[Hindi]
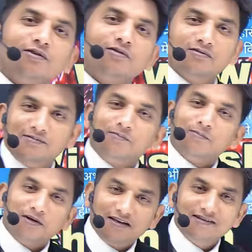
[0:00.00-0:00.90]
को
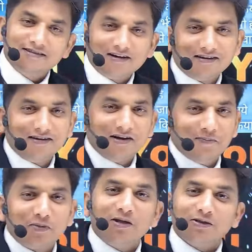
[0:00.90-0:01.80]
बदले जा रहे हैं
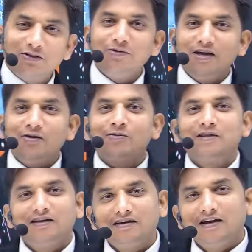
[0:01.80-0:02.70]
तो दुनिया को
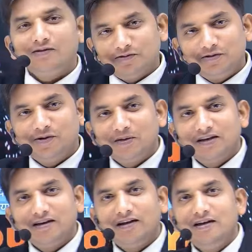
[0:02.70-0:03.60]
बदलना है खुद को
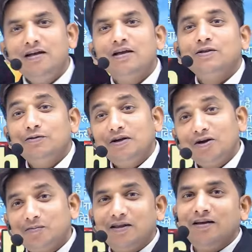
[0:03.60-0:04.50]
बदलना है दुनिया
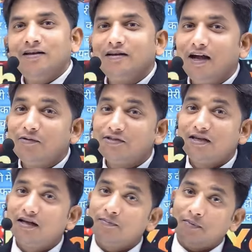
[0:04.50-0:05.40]
को बदलने के लिए
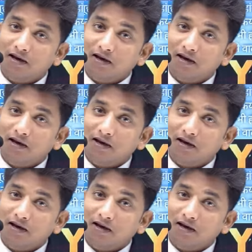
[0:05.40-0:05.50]
आवश्यक है कि पहले